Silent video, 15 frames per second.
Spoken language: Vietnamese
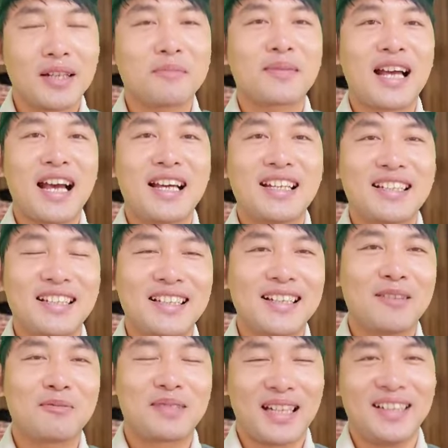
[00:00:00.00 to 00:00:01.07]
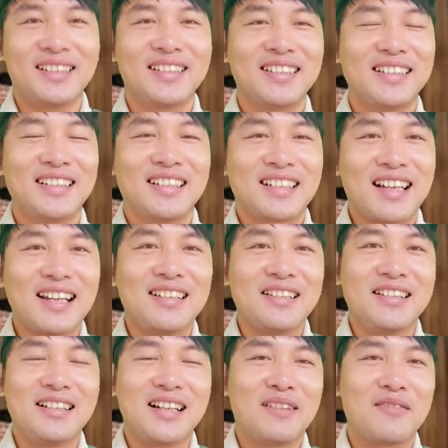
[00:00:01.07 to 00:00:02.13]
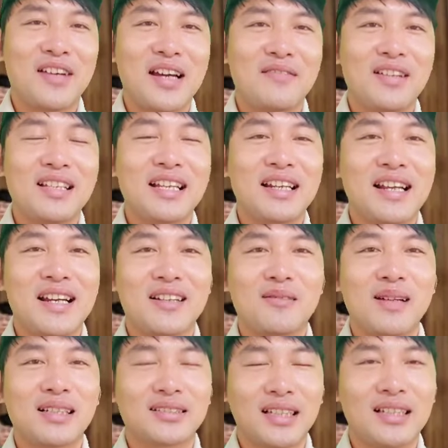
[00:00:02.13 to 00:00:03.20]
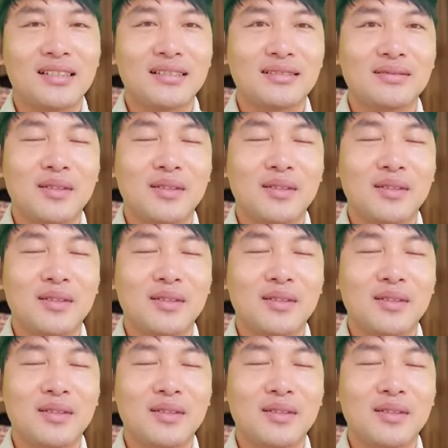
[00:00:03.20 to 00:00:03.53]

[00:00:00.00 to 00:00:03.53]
năm nay thì Ngọc Trinh đã được à, về với gia đình cùng ăn Tết